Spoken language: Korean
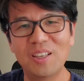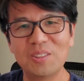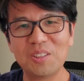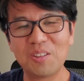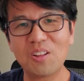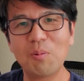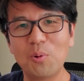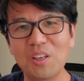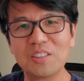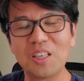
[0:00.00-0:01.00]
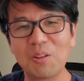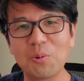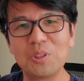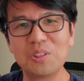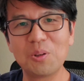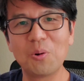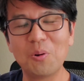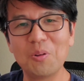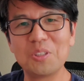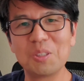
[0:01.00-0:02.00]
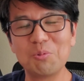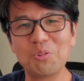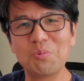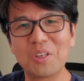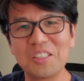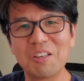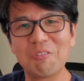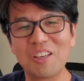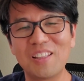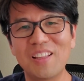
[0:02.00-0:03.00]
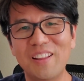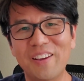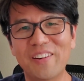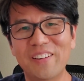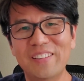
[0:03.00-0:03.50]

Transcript: 그래서 그러다 보니까 제가 또 실제로 지금 유튜브까지 하고 있게 됐네요.